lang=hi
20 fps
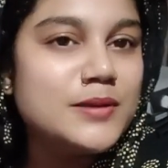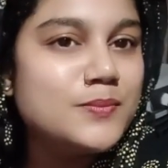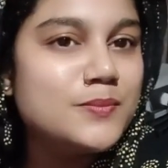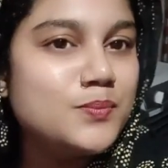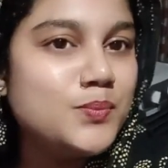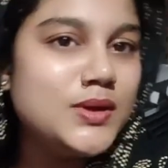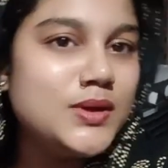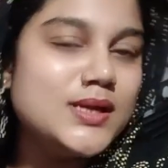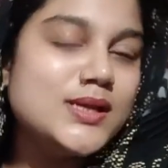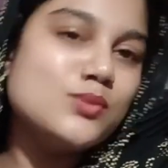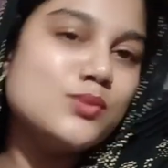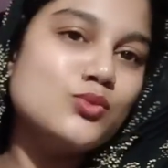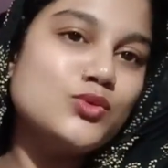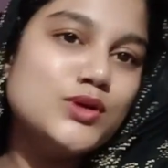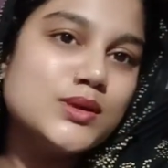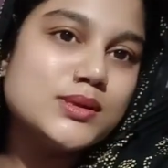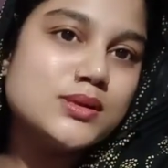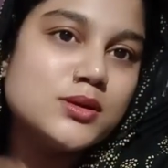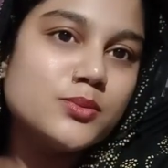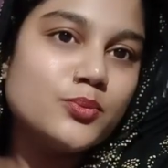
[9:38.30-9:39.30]
प्लीज़ मुझे
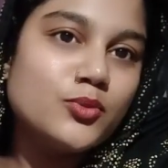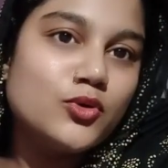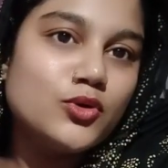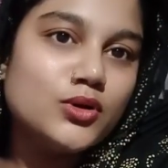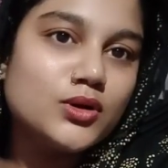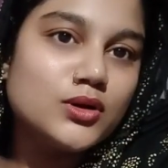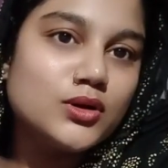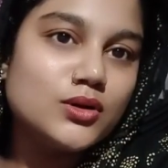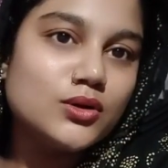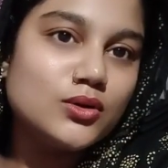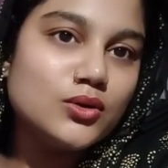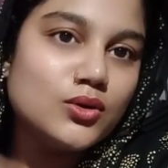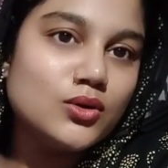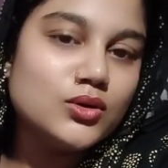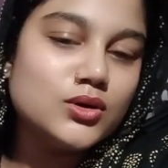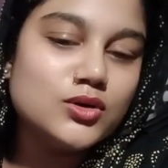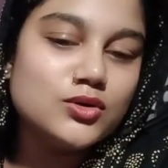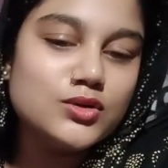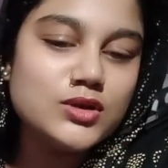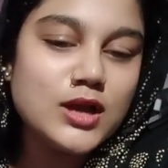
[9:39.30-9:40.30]
सपोर्ट करो
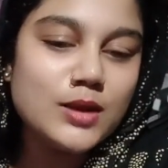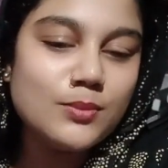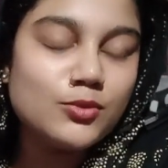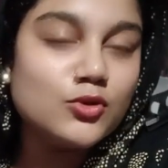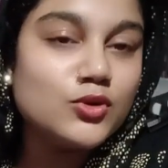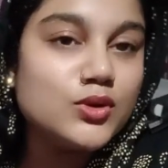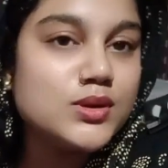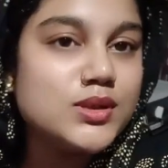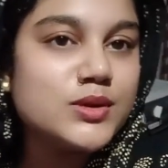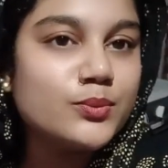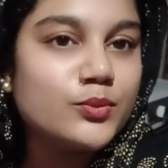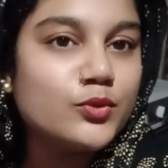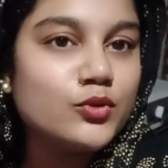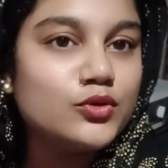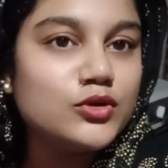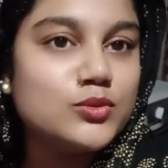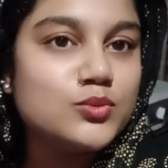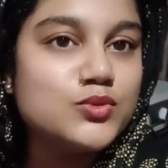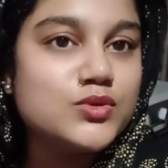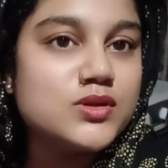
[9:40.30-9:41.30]
क्योंकि आप लोग के सपोर्ट
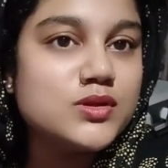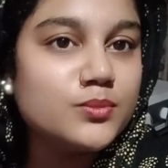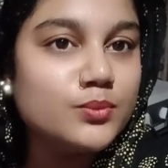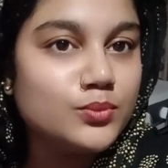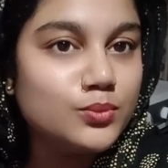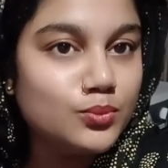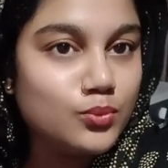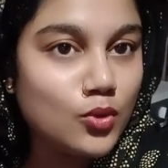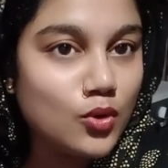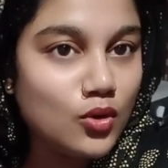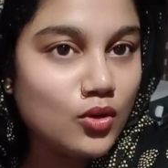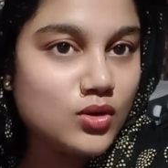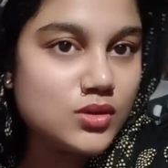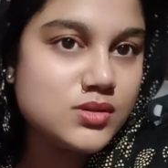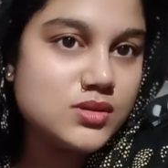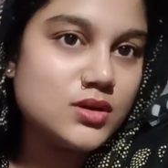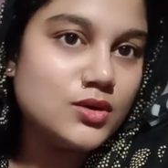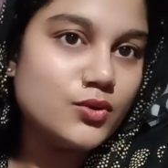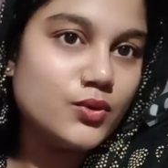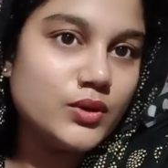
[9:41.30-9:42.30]
की मुझे बहुत
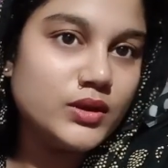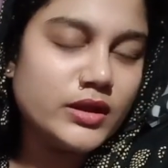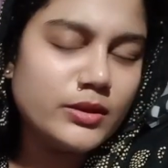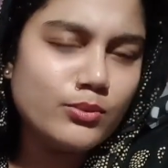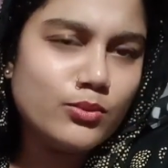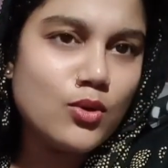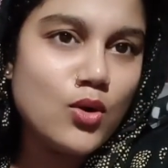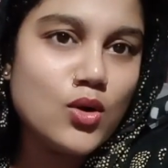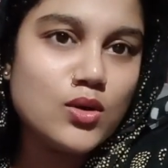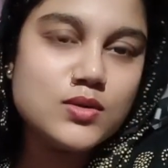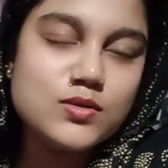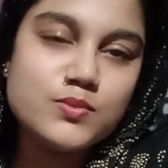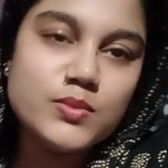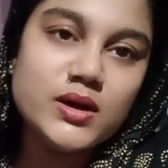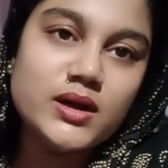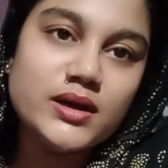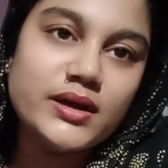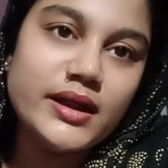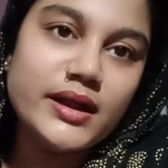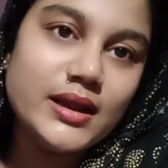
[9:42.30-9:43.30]
ज़रूरत है ब्लॉग्स में
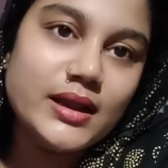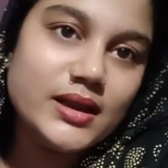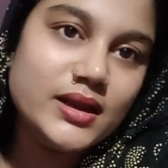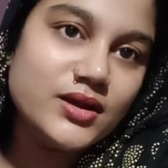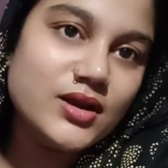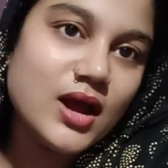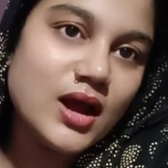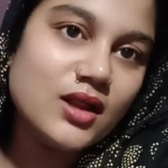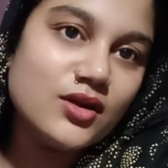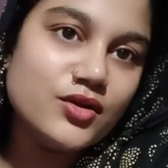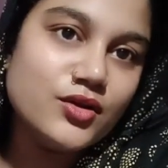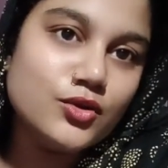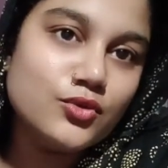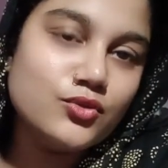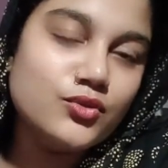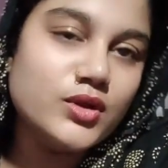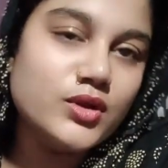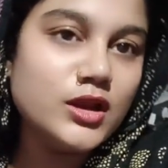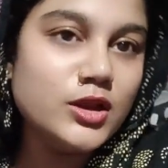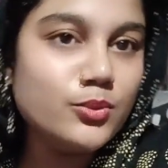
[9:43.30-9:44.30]
डेली डाल रही हूँ
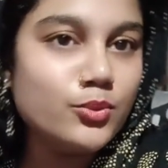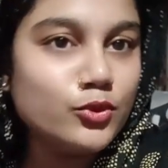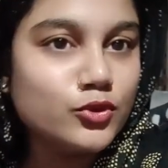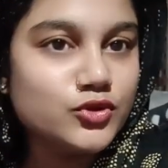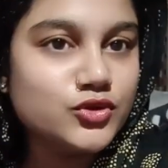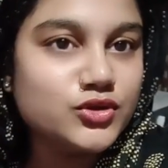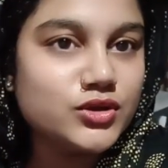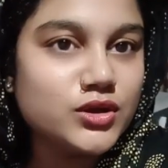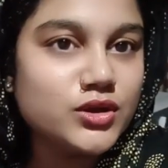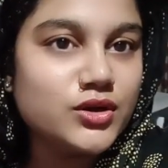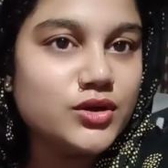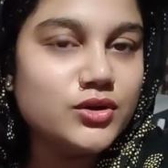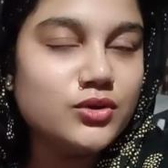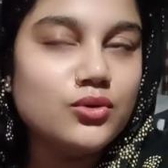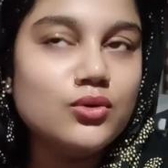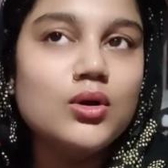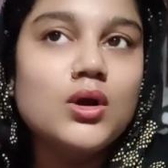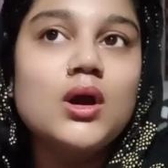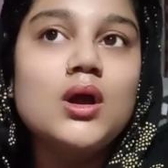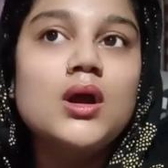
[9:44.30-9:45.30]
डेली पोस्ट कर रही हूँ
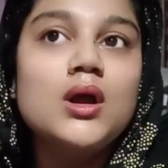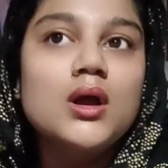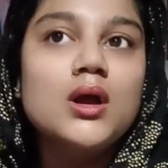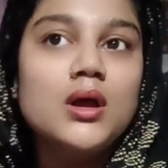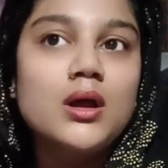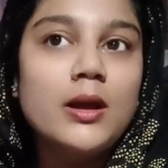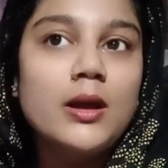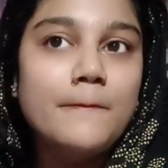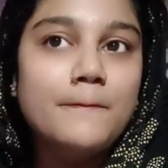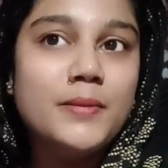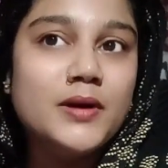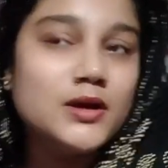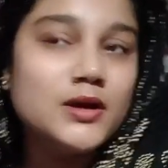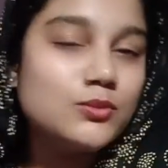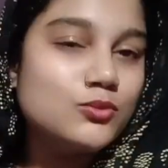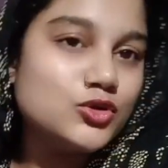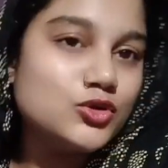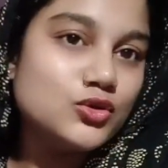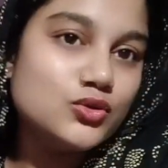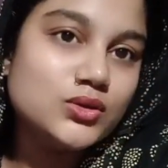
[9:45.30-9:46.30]
पर
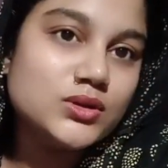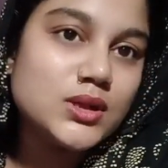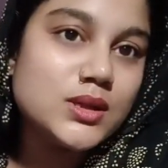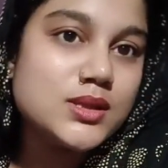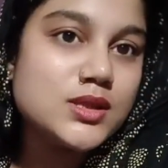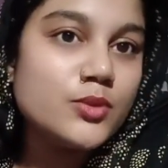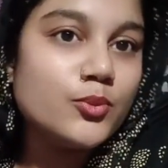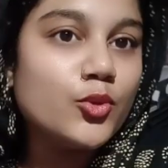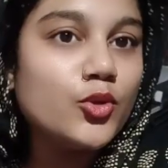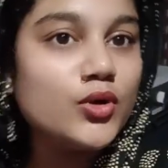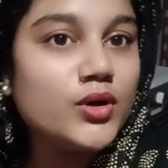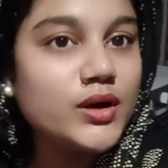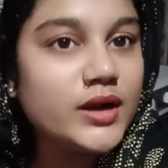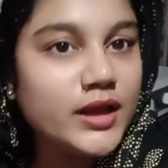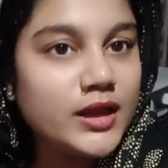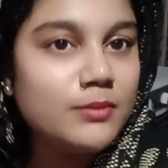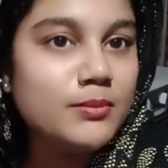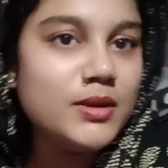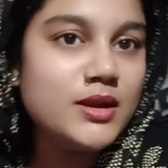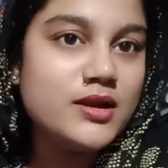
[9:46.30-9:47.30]
मुझे उतना सपोर्ट नहीं
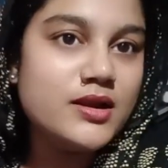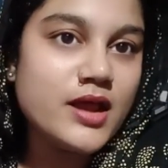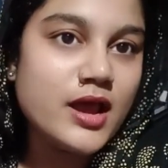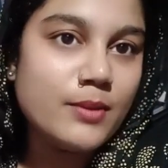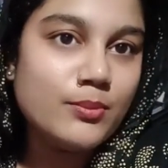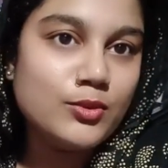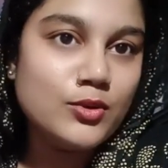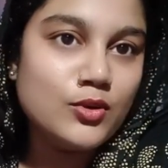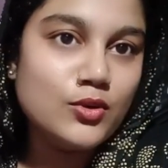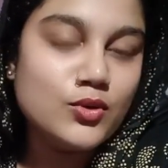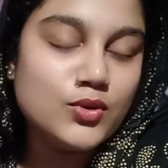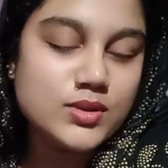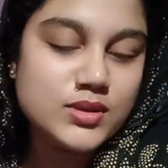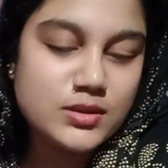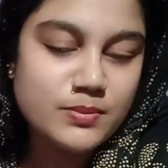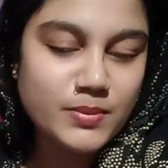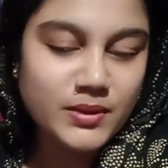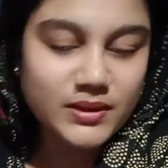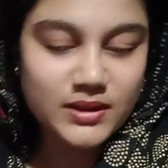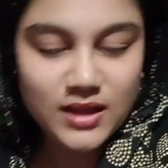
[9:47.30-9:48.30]
मिल रहा है आप लोगों से
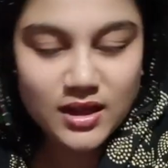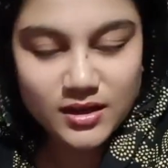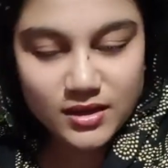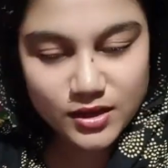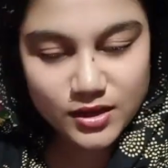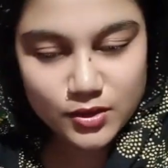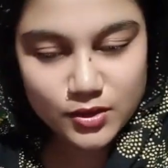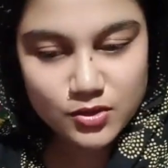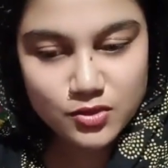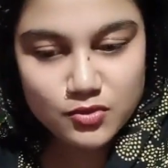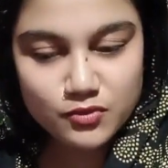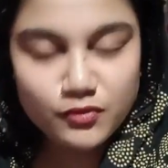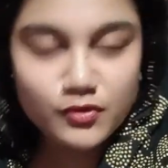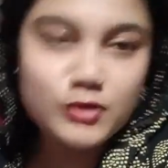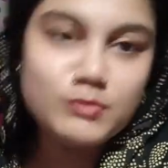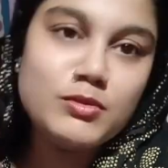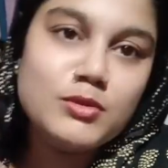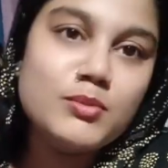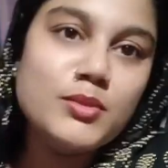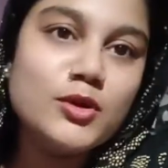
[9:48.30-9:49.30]
पता नहीं क्यों फिर
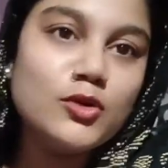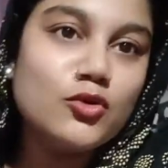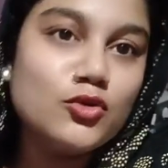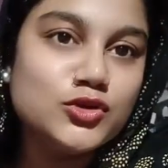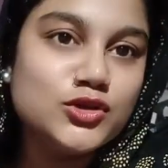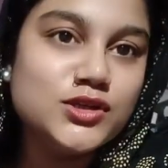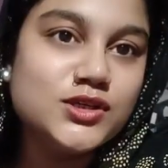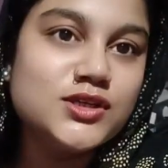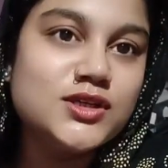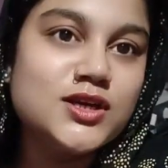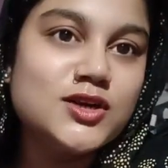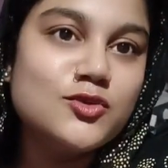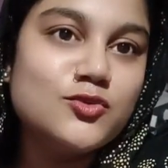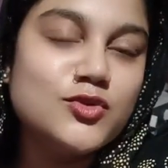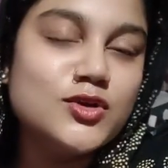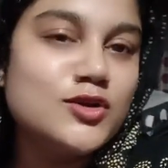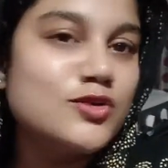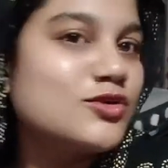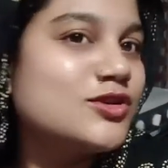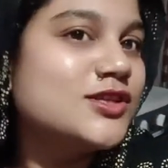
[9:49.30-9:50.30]
भी मैं कोशिश करूँगी
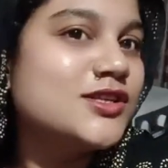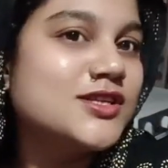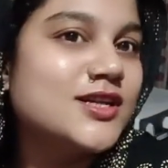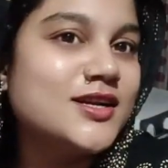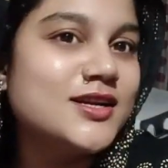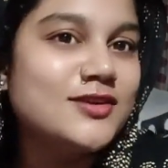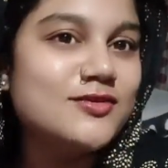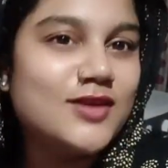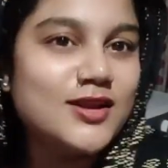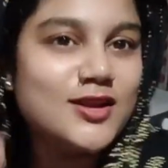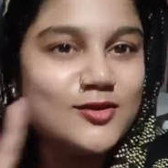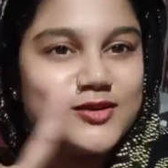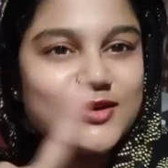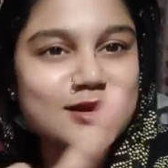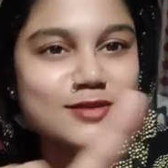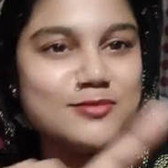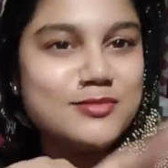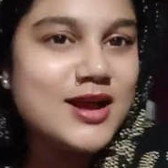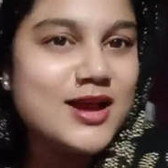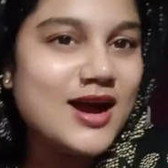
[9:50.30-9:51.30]
कोशिश करने वालों की
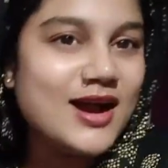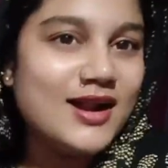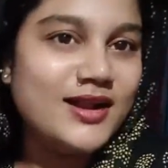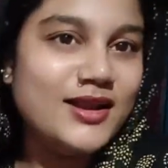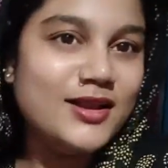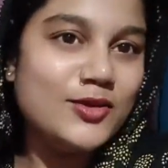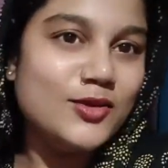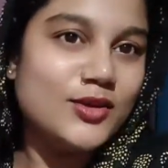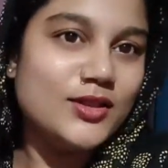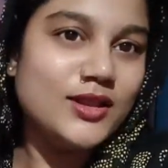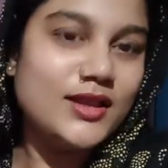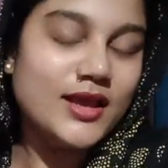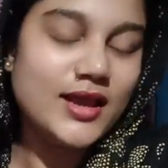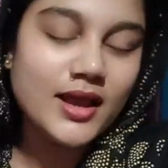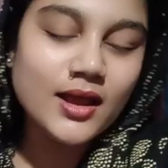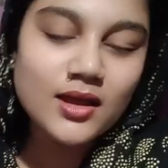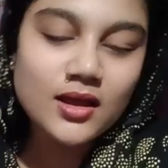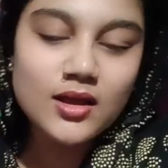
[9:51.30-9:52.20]
कभी हार नहीं होती है